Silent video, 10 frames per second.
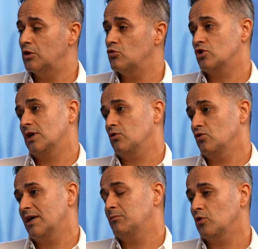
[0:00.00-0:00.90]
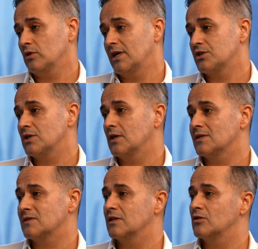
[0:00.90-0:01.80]
Bir üç ay önemli olan şey
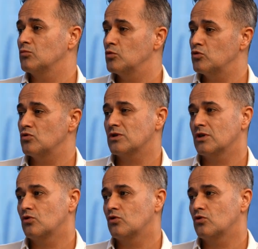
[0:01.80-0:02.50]
hastanın mümkünse